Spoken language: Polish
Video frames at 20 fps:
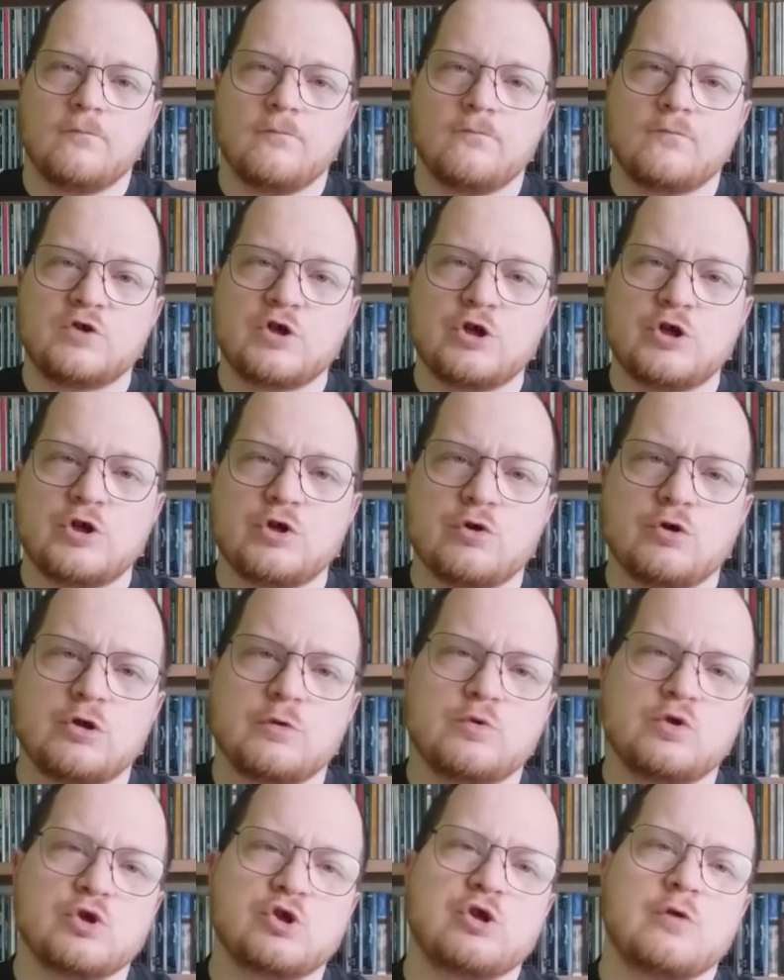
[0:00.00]
W
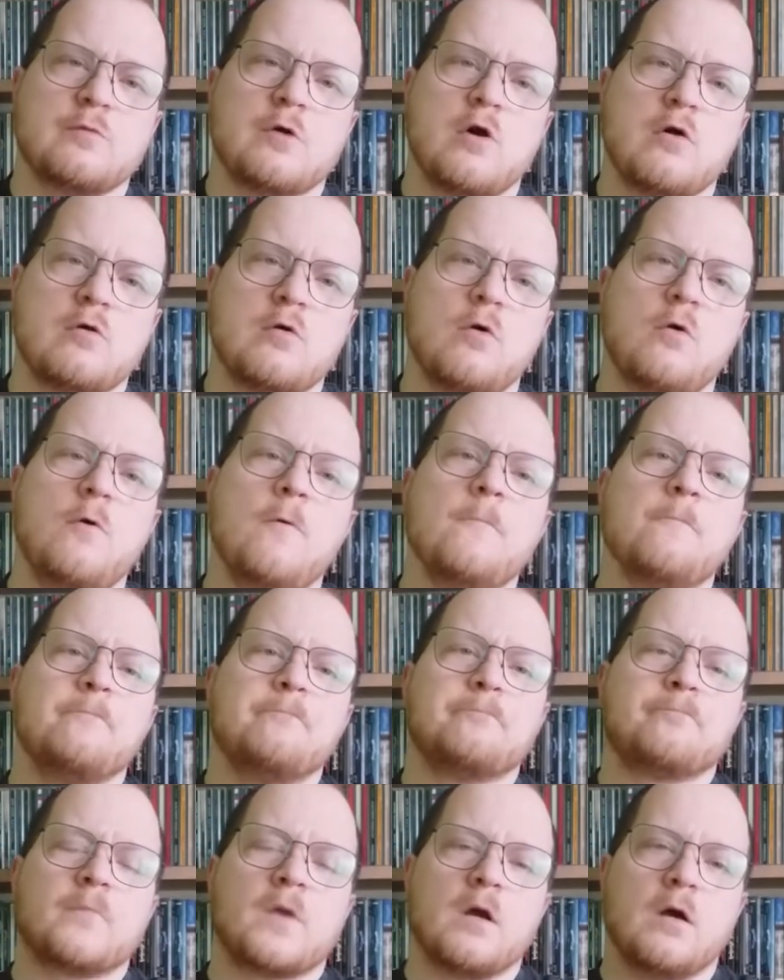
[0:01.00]
1966 roku
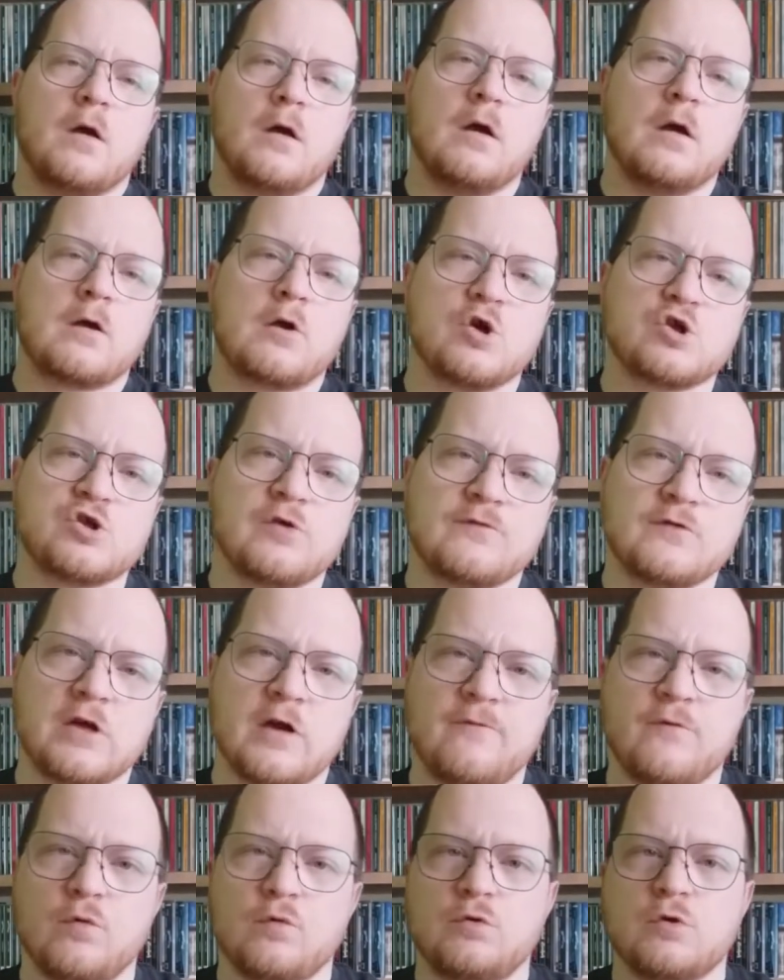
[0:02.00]
Kosow
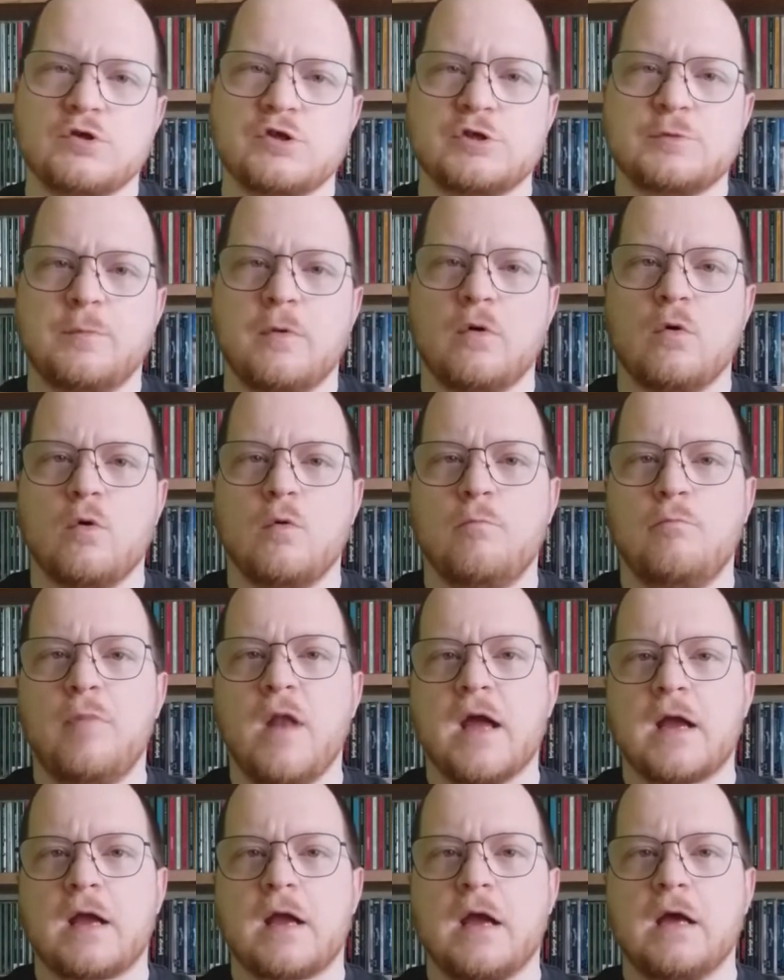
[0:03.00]
trafił do zespołu
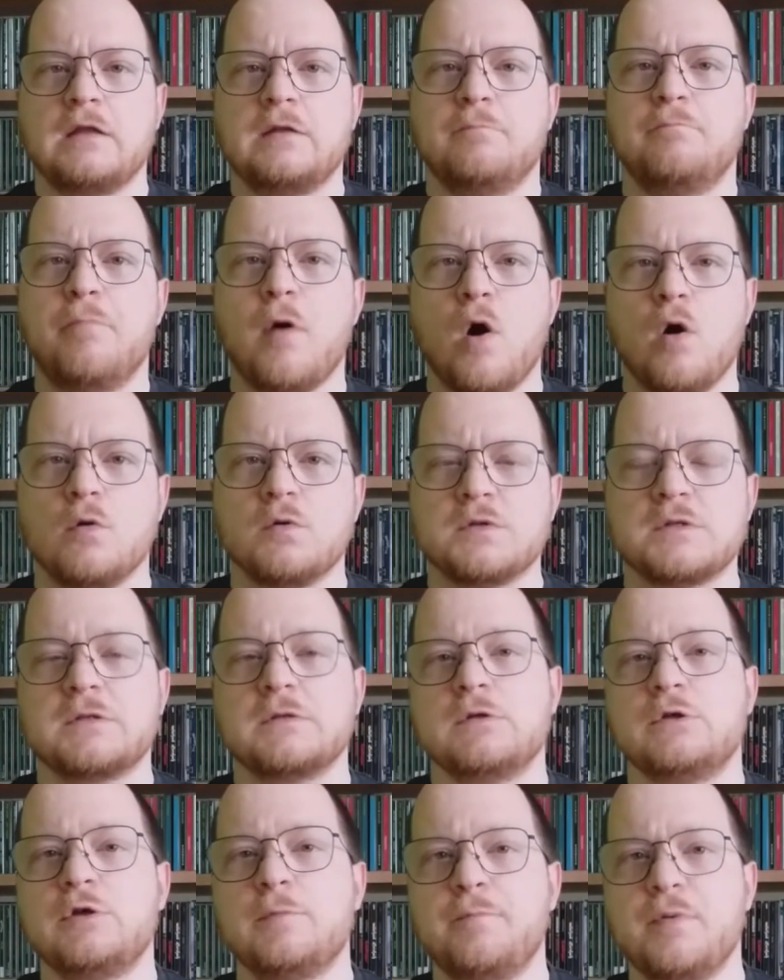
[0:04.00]
Black Cat
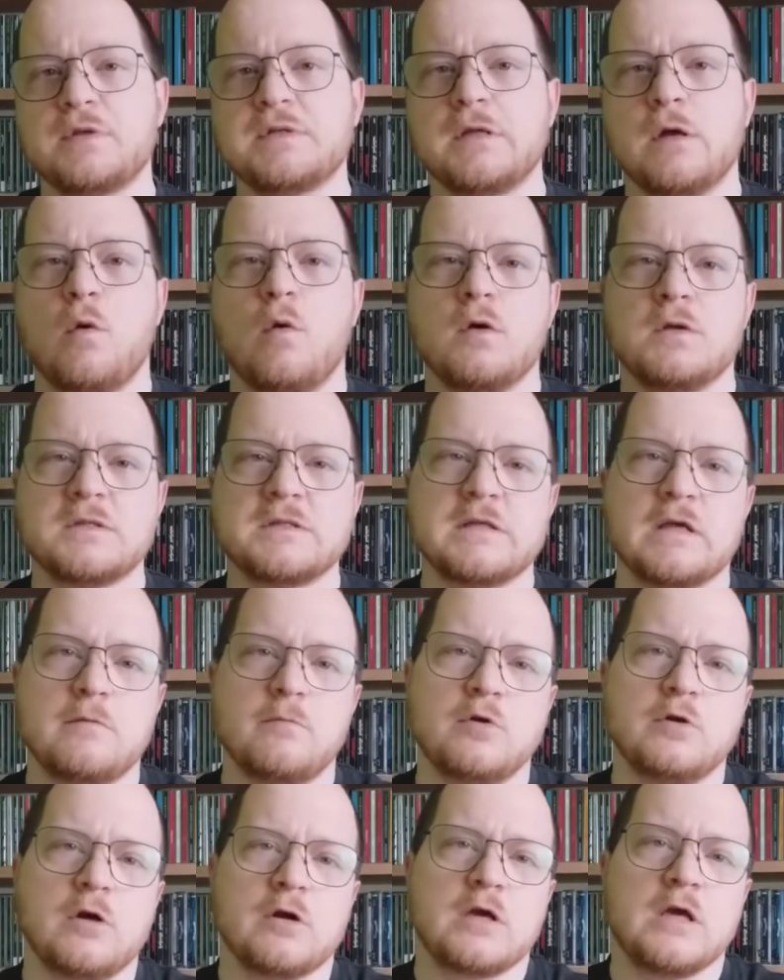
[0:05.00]
Bones, gdzie poznał
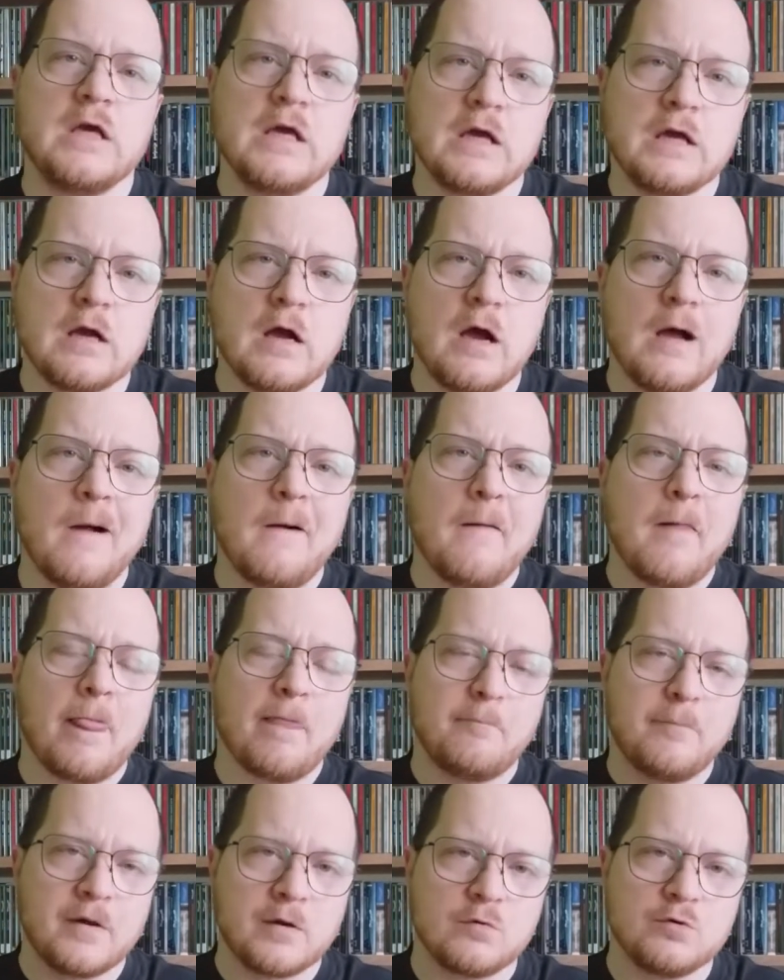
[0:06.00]
Simona Kirka,
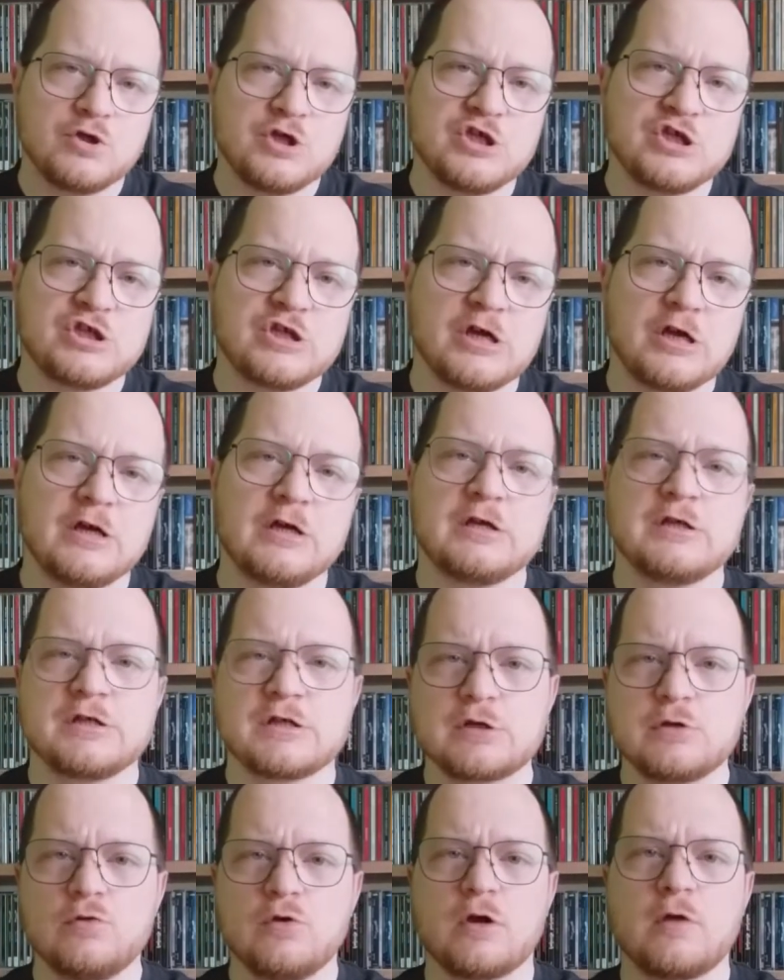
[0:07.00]
perkusistę,
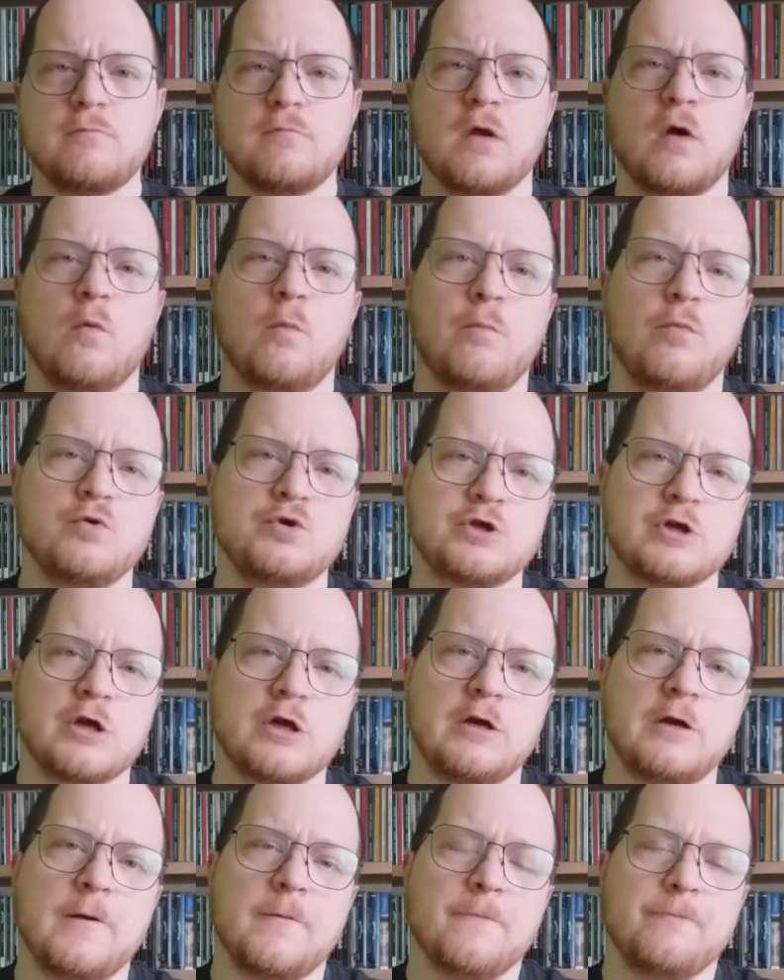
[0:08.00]
z którym miał
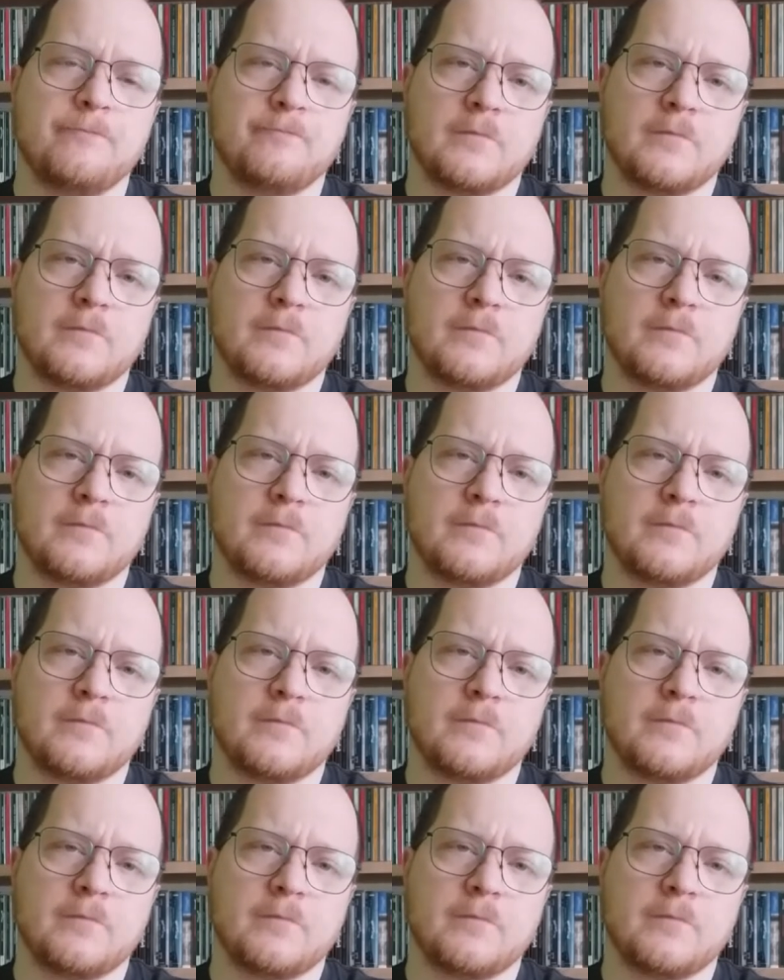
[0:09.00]
później